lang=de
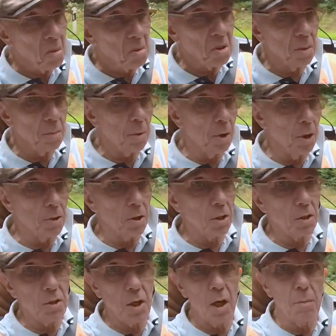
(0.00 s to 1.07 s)
Es gibt Leute,
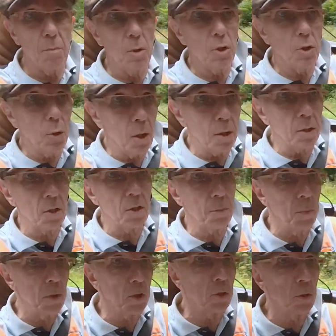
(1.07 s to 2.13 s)
die sagen, mich stört das,
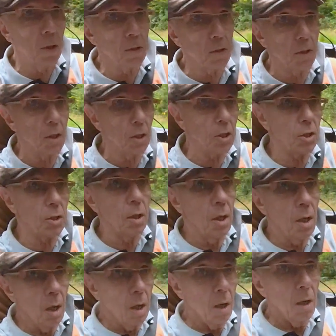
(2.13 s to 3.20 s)
mich stört es nicht.
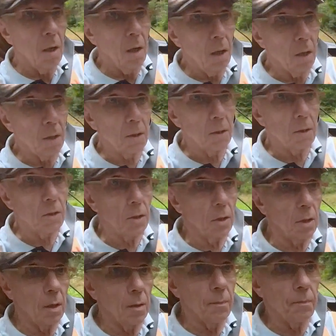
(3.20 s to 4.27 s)
Und
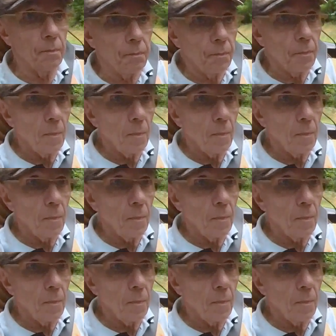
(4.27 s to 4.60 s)
ähm,